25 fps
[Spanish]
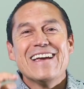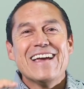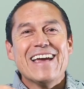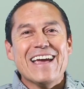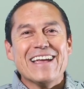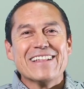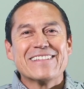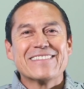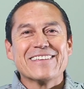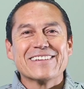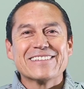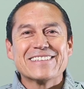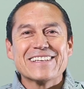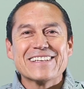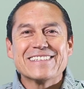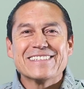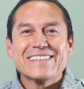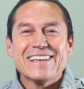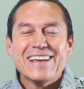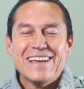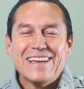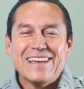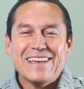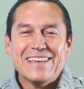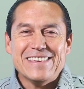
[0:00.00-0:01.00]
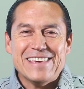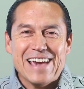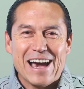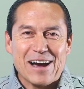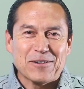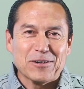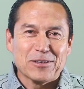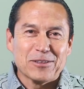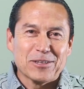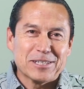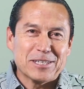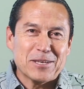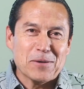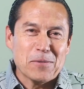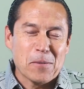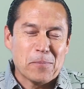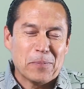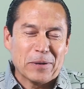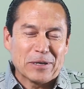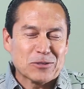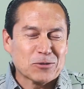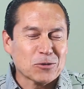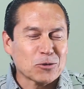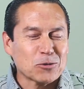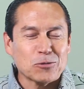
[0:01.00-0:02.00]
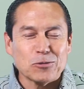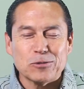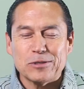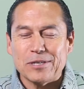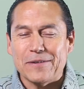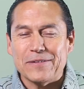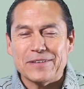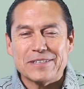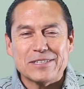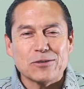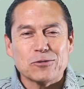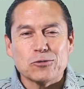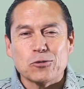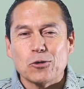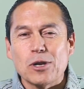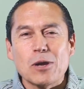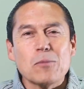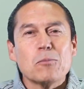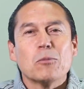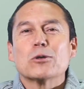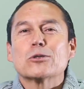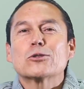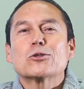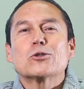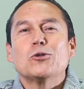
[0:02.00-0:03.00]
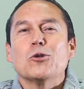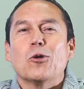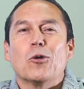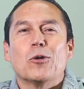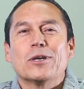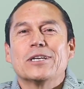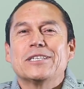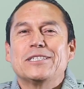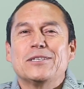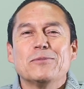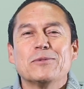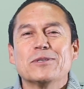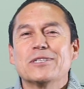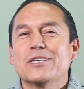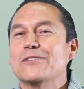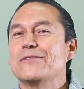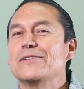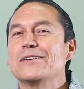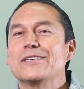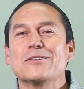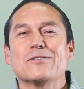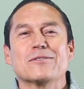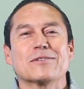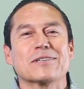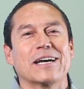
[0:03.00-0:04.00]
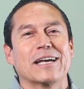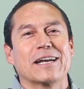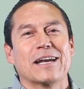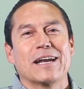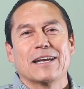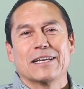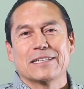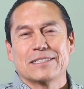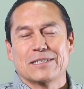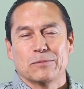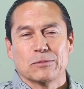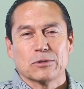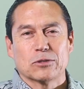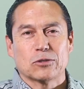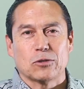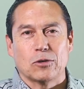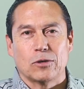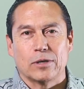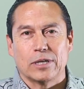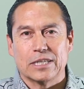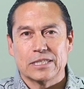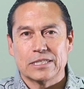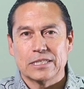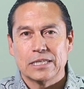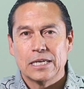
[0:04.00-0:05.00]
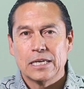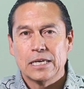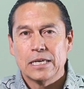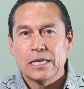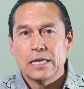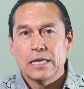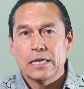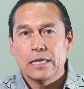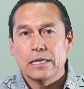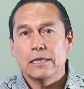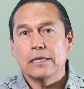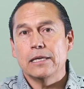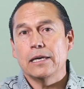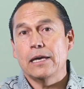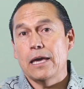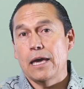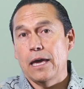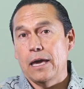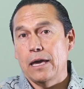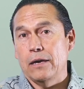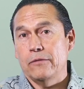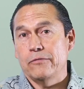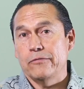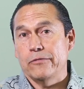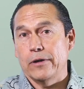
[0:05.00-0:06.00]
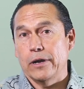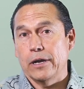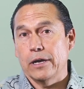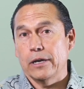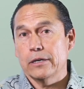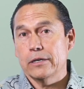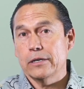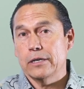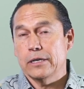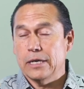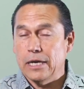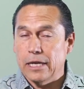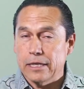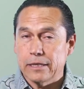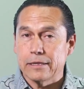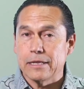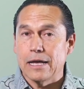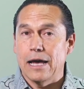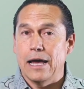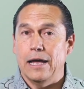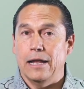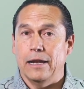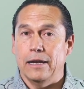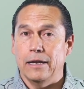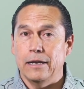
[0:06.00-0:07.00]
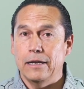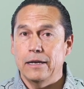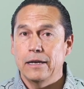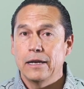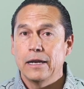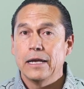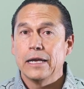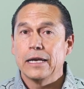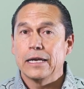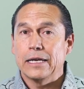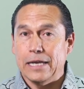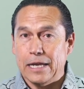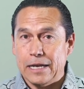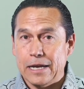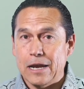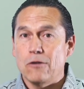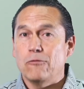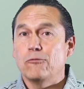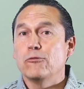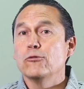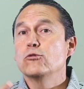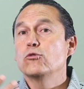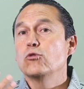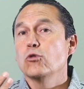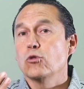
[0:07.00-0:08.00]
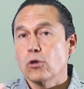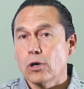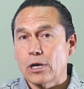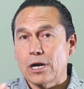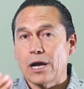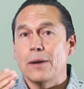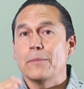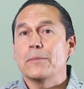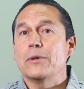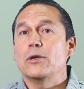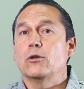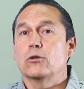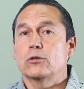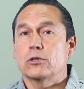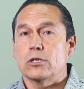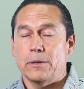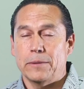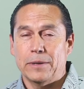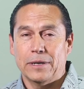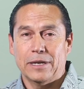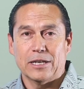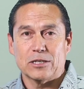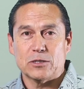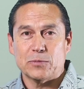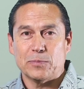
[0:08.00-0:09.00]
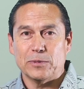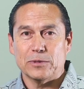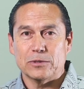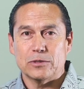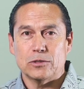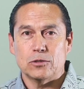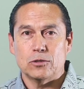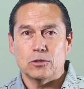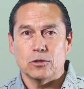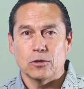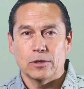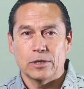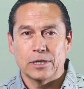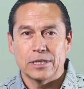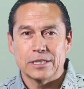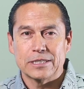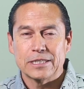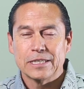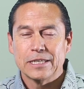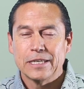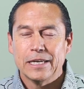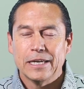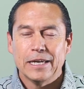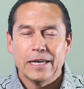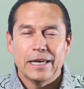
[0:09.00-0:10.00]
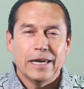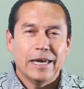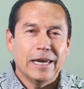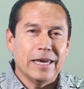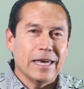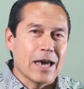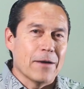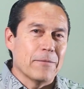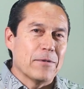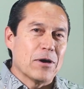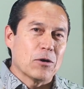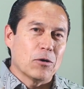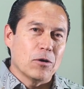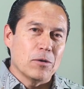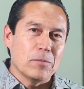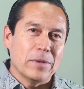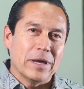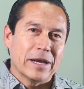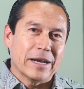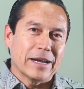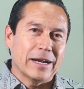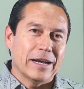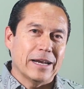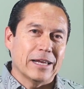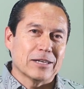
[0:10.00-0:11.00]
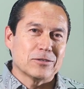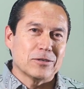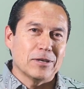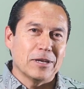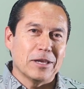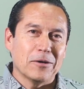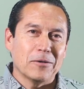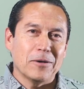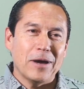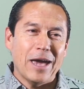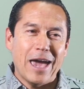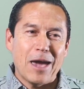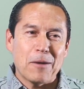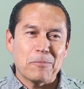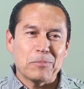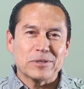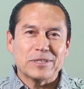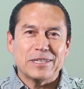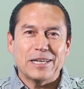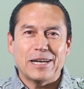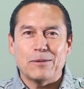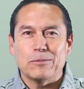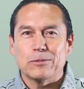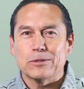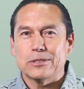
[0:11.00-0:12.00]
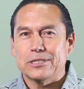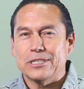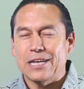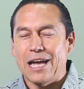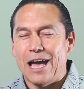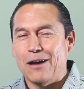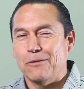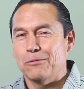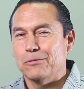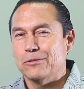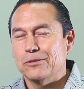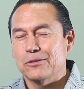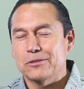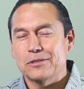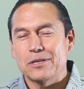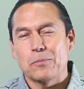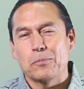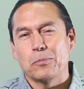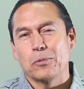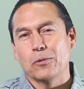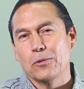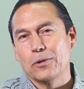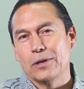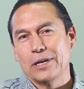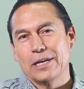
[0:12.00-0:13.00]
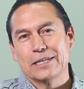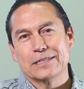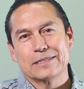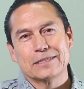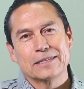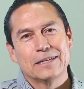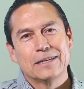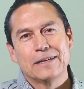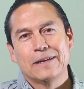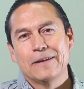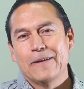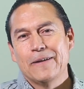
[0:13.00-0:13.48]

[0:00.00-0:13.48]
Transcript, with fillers: Entonces, ya cuando se me pasó, tú sabes, son emociones y muchas veces nos ganan las emociones dije, hey Frank, ¿qué tal que en el futuro cambien otra vez las posiciones? Y ya vengo y me regreso y le digo, hey, pues éramos chavos, no te apures.